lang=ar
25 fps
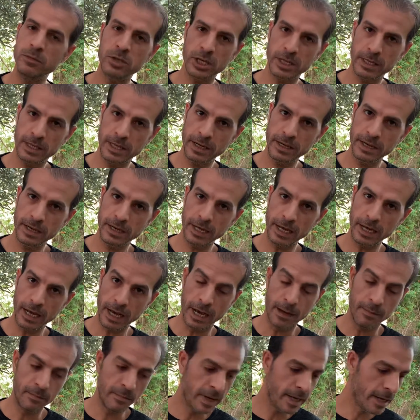جدا
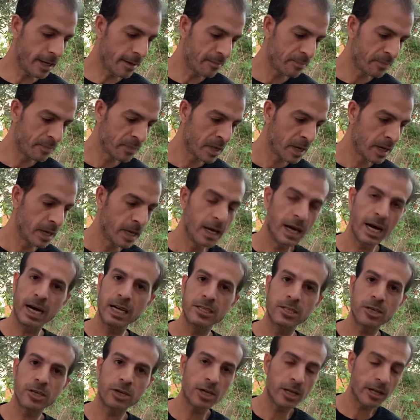للأهمية
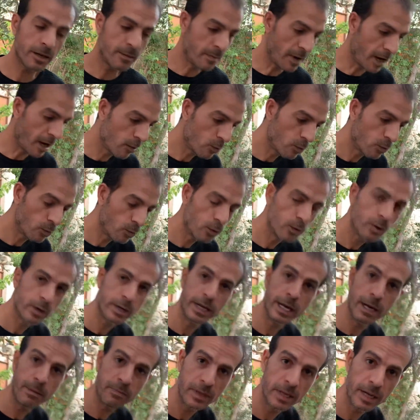عايز أشارك معاكم
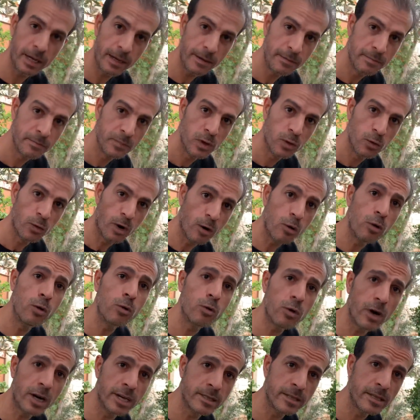نبتة وهقول
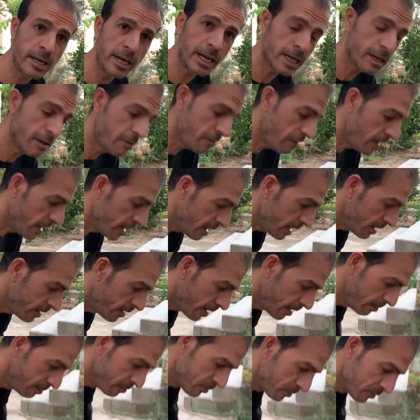لكم على السريع كيف
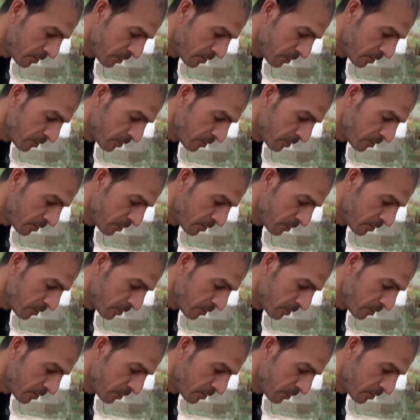لقيتها